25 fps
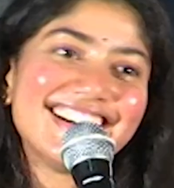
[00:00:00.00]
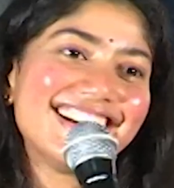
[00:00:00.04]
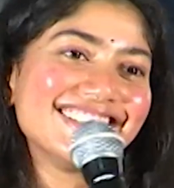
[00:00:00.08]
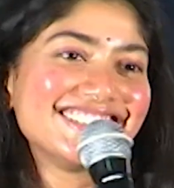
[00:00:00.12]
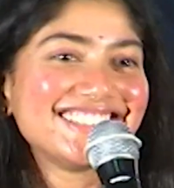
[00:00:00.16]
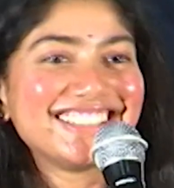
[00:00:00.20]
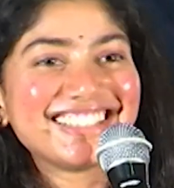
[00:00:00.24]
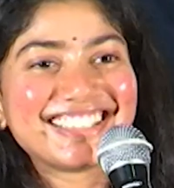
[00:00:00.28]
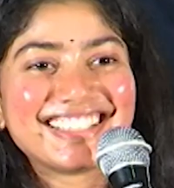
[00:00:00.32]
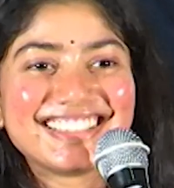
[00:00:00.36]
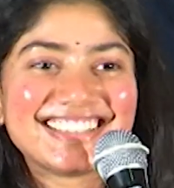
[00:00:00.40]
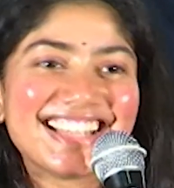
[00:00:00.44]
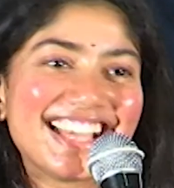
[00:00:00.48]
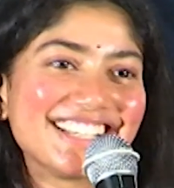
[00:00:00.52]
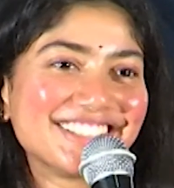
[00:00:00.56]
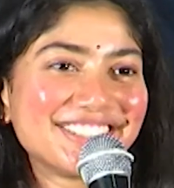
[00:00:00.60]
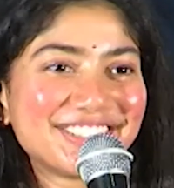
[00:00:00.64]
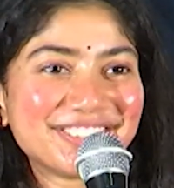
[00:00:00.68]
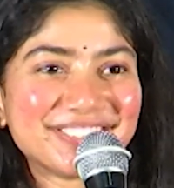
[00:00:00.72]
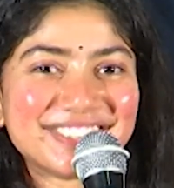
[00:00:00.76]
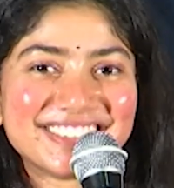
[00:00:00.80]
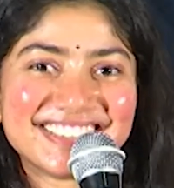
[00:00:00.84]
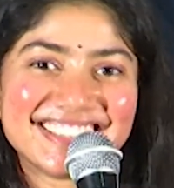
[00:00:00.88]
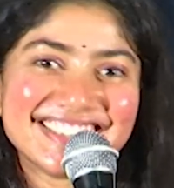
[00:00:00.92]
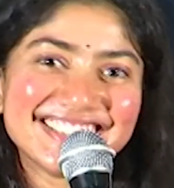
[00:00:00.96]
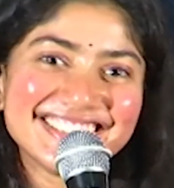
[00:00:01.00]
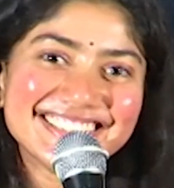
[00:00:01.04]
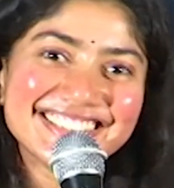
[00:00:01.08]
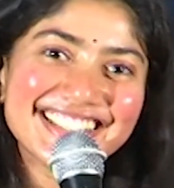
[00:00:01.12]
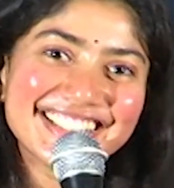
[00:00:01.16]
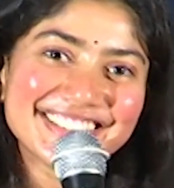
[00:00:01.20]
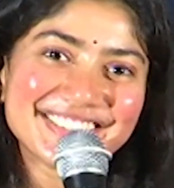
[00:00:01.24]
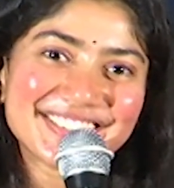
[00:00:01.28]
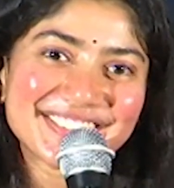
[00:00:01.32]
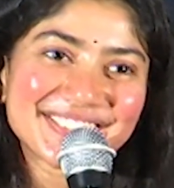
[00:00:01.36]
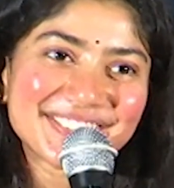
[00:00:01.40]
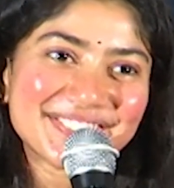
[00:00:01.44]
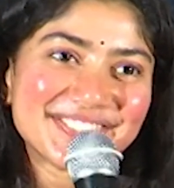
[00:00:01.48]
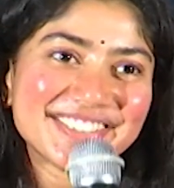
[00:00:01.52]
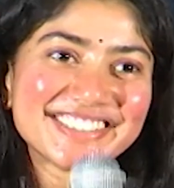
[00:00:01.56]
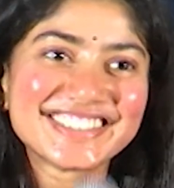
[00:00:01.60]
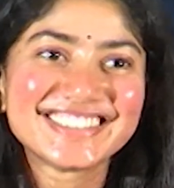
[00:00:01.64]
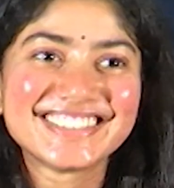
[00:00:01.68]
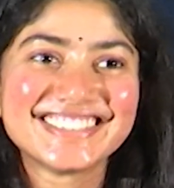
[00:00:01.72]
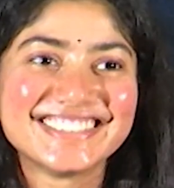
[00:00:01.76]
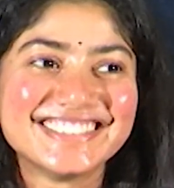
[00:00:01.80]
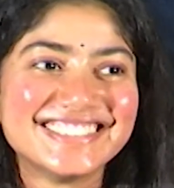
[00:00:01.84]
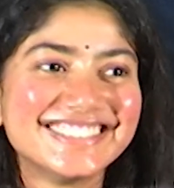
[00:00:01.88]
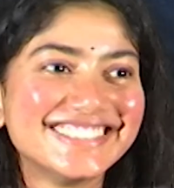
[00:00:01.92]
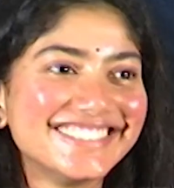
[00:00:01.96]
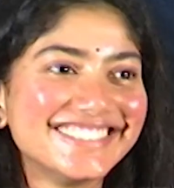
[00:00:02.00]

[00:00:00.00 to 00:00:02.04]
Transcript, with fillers: అందరికీ థ్యాంక్ యూ అండి థ్యాంక్ యూ సో మచ్